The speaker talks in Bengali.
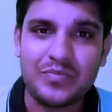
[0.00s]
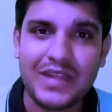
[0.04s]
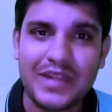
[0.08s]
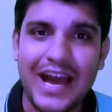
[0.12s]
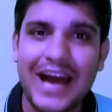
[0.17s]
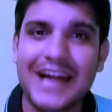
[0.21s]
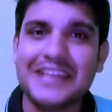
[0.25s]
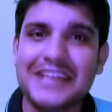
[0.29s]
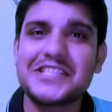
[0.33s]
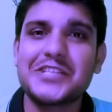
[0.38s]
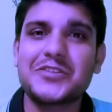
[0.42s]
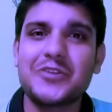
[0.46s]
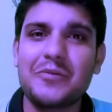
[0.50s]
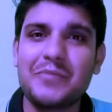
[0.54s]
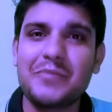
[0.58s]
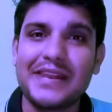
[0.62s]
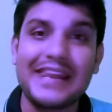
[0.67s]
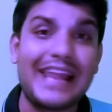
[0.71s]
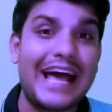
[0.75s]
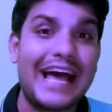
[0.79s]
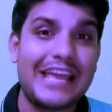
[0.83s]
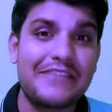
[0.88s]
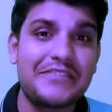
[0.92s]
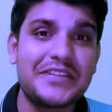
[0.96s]
আর যেহেতু আমি
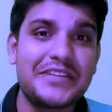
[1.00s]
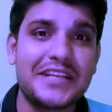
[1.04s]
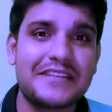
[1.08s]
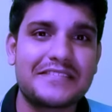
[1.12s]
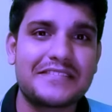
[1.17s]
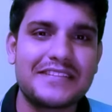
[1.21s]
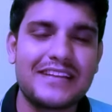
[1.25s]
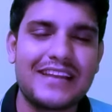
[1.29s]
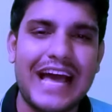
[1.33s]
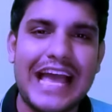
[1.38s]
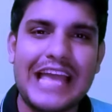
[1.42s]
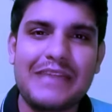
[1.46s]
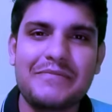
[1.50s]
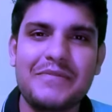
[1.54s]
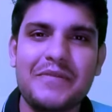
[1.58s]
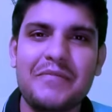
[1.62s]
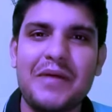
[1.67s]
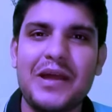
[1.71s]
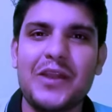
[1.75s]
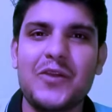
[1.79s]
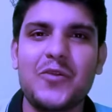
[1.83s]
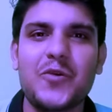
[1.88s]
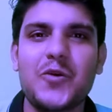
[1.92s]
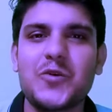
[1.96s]
লাইভে দেখছি লাইভে
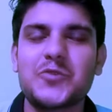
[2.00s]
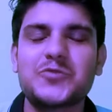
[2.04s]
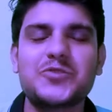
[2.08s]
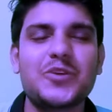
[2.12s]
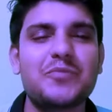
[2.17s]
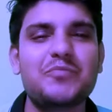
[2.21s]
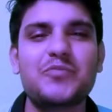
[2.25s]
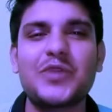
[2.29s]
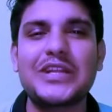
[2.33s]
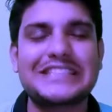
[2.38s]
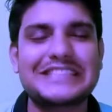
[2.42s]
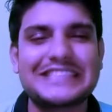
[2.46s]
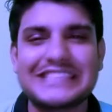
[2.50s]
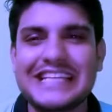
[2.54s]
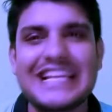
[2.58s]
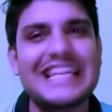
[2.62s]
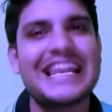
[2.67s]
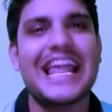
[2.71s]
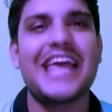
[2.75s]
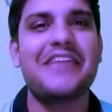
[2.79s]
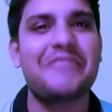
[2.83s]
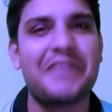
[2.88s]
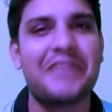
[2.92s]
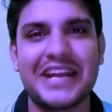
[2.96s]
ভাই লোকজন পুরো
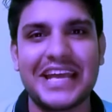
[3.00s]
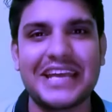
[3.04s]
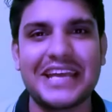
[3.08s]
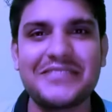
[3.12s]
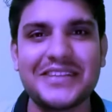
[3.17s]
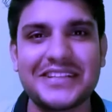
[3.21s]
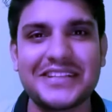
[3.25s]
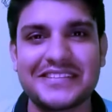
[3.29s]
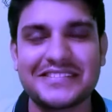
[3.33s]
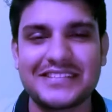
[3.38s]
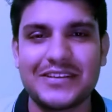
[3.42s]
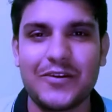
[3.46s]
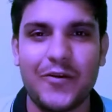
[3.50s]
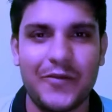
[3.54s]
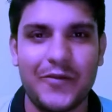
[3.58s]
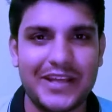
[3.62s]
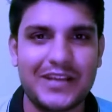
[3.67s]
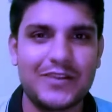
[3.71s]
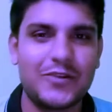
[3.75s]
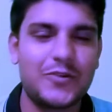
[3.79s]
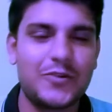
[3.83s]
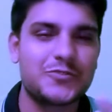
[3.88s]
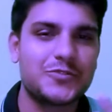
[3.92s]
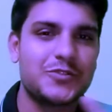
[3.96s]
চিল্লাই ফাড়াই ফেলতেছে
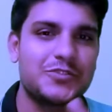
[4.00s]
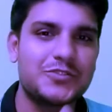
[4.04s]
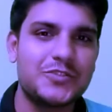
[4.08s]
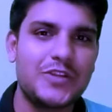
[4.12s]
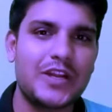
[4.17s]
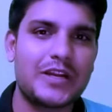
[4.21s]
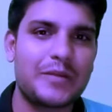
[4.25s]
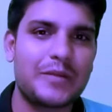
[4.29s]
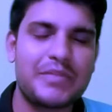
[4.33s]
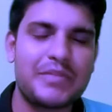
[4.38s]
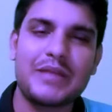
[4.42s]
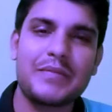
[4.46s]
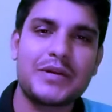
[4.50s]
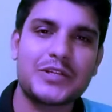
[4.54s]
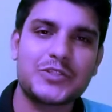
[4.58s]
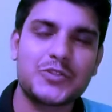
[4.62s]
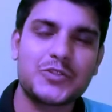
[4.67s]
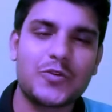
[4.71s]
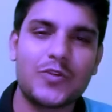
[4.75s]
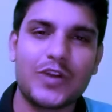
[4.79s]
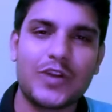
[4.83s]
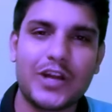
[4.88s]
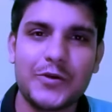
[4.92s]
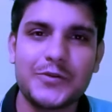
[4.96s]
অনেক লোকজন ছিল একটা প্রিমিয়ার
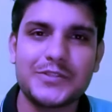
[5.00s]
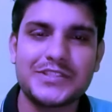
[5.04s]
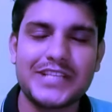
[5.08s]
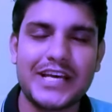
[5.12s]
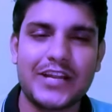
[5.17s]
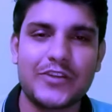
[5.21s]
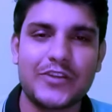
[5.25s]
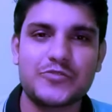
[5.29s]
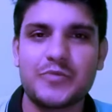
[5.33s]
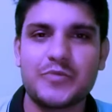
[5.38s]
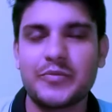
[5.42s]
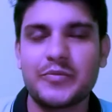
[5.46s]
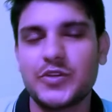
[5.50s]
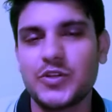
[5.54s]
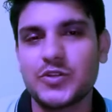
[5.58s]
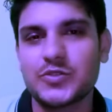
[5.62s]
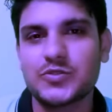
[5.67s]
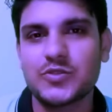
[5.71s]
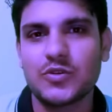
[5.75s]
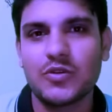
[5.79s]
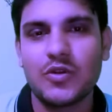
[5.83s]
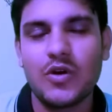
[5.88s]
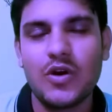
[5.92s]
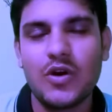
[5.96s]
শো করা হয়েছে অ্যানাউন্সমেন্ট
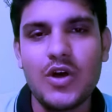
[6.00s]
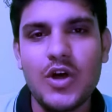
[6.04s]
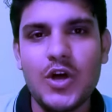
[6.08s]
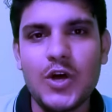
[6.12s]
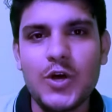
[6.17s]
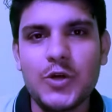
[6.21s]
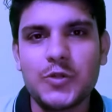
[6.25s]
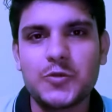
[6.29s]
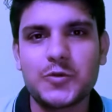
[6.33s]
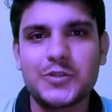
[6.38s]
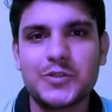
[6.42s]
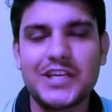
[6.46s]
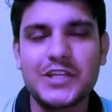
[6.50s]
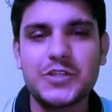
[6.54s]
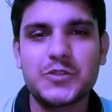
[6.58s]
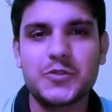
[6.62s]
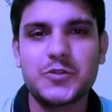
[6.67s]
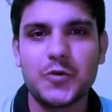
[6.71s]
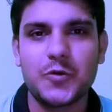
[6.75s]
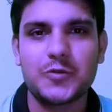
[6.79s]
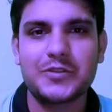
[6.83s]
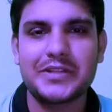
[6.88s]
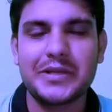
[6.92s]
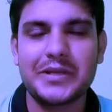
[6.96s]
ভিডিওর জন্য তো সেই
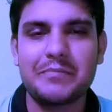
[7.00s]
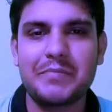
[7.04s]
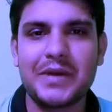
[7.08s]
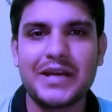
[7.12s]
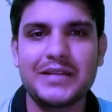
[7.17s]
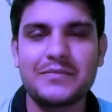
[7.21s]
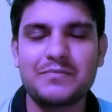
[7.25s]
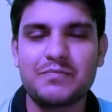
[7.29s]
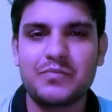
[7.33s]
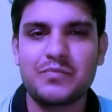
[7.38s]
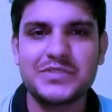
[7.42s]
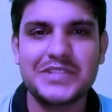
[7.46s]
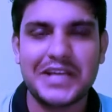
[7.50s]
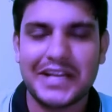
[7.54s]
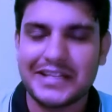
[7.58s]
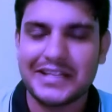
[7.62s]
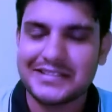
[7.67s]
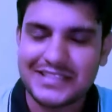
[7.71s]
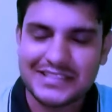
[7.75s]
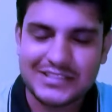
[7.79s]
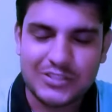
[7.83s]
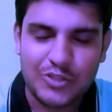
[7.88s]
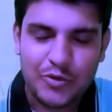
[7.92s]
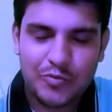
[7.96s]
শোতে ভাই যারা
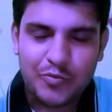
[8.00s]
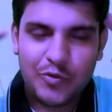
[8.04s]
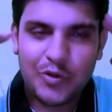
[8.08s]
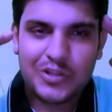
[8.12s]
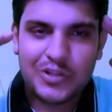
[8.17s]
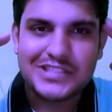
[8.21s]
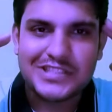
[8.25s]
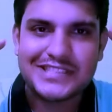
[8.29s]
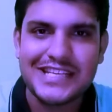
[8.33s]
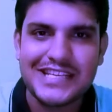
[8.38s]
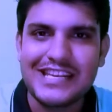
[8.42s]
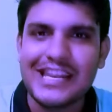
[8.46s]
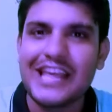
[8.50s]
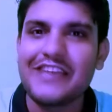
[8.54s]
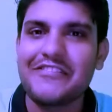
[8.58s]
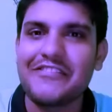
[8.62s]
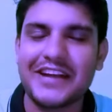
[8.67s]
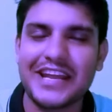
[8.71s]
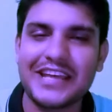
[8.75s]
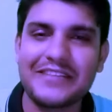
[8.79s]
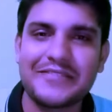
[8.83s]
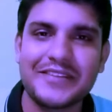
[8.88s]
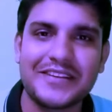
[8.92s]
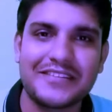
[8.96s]
যারা ছিল পুরো চিল্লাই
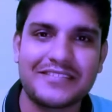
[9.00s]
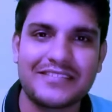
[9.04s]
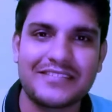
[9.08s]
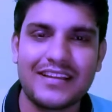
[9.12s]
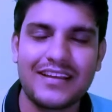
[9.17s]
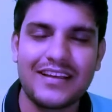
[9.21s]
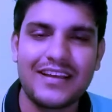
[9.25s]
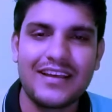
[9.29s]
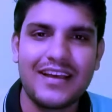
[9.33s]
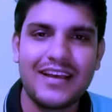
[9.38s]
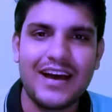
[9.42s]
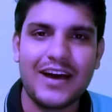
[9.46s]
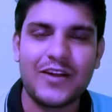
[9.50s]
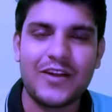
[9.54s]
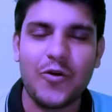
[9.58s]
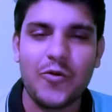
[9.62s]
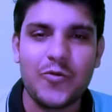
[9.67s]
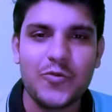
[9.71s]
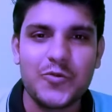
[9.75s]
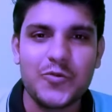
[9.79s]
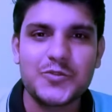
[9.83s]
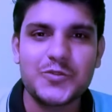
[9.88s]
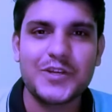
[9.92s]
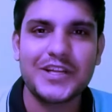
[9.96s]
ফাড়াই ফেলছে আর
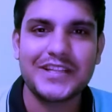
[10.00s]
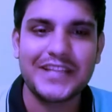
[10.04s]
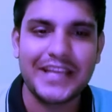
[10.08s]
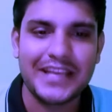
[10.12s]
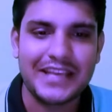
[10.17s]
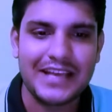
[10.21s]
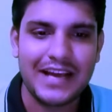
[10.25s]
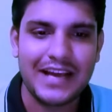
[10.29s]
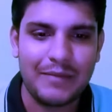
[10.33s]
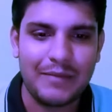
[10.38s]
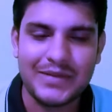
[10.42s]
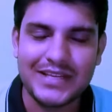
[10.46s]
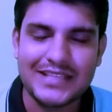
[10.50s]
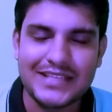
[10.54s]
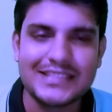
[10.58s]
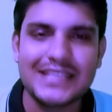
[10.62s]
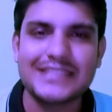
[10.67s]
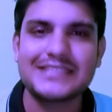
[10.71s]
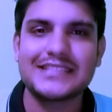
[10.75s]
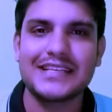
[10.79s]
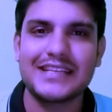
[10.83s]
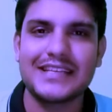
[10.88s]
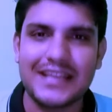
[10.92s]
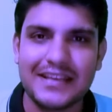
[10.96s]
অঙ্কুশকে দেখে আমি
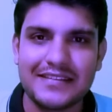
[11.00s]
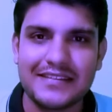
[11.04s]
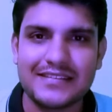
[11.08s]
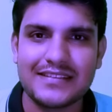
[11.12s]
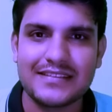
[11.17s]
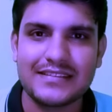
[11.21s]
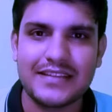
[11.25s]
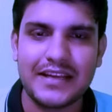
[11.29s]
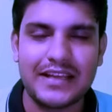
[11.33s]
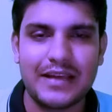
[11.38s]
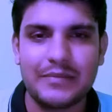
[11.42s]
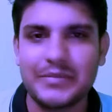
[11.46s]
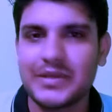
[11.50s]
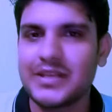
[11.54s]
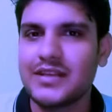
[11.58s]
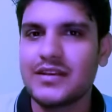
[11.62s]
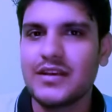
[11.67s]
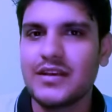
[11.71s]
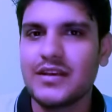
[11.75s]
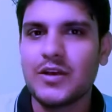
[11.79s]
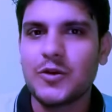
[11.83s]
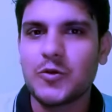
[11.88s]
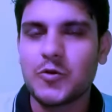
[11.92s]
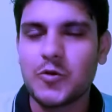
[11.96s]
নিজেই চিল্লাইছি তাই আমি
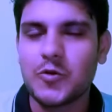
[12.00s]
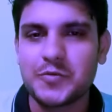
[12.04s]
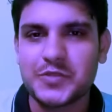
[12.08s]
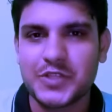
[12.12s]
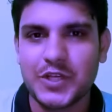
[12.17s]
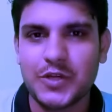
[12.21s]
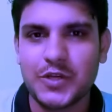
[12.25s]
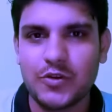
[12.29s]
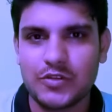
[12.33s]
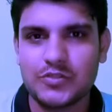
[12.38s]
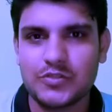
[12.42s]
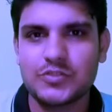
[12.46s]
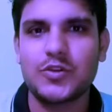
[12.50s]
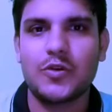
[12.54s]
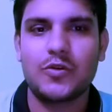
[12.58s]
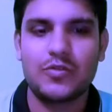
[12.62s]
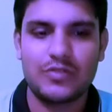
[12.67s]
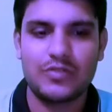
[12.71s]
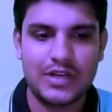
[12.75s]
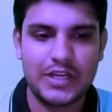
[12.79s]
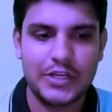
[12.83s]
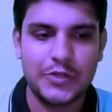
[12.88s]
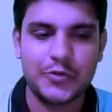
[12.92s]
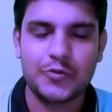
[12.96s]
খুব শীঘ্রই যখন
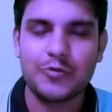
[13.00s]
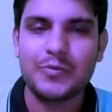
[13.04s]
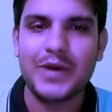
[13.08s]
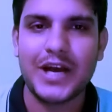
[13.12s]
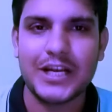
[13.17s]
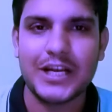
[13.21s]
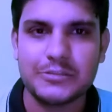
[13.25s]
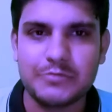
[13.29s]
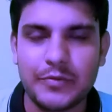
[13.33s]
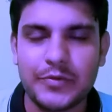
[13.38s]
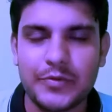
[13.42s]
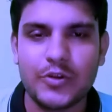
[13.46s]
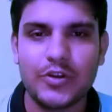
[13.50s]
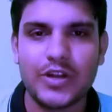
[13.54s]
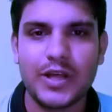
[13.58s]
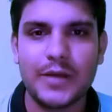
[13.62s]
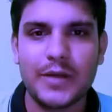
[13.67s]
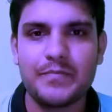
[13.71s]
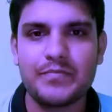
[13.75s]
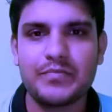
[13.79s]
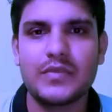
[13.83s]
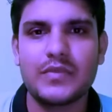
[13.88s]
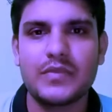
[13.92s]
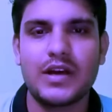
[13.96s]
ইউটিউবে আসবে ভিডিওটা
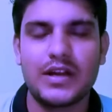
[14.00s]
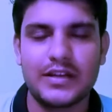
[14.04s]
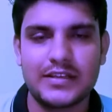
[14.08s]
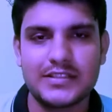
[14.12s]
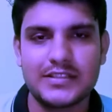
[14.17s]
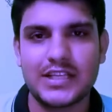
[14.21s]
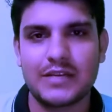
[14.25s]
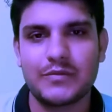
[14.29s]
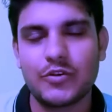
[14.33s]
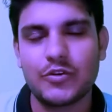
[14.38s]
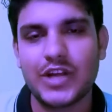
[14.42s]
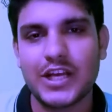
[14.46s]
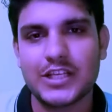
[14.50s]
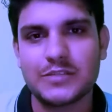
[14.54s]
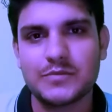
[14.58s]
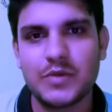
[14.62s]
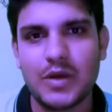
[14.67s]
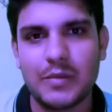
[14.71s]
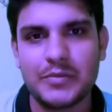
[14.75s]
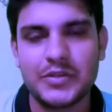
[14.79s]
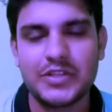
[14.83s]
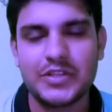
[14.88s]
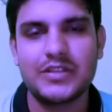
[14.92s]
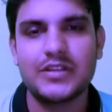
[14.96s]
টিচার ভিডিওটা আসবে
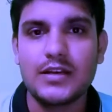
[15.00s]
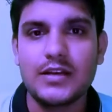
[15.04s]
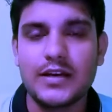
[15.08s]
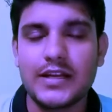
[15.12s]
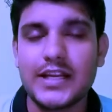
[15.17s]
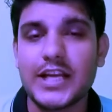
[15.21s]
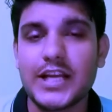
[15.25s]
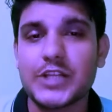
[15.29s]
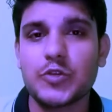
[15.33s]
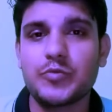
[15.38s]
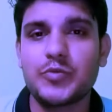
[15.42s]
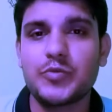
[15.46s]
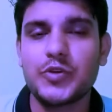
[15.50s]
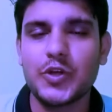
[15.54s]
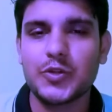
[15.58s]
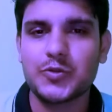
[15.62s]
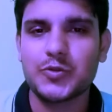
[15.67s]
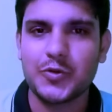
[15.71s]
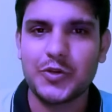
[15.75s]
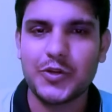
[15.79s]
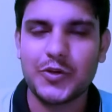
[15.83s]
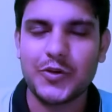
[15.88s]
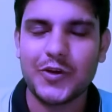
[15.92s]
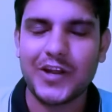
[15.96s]
আমি রিয়াকশন ভিডিও
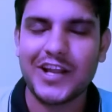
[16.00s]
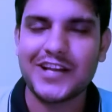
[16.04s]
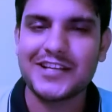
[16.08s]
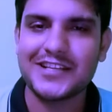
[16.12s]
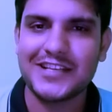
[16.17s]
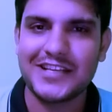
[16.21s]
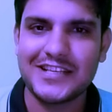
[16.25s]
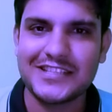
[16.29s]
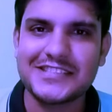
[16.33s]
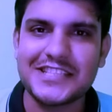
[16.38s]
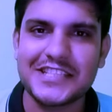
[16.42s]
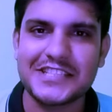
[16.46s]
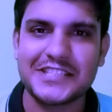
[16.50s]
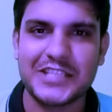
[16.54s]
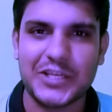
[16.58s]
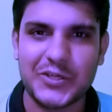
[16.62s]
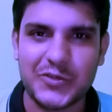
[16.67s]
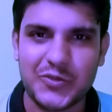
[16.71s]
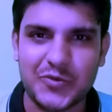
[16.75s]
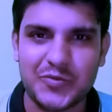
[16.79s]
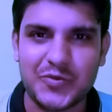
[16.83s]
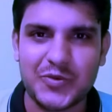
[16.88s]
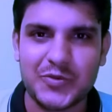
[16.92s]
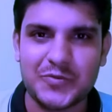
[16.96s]
তৈরি করার চেষ্টা
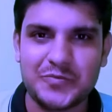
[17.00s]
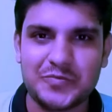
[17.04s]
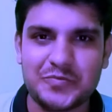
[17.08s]
করব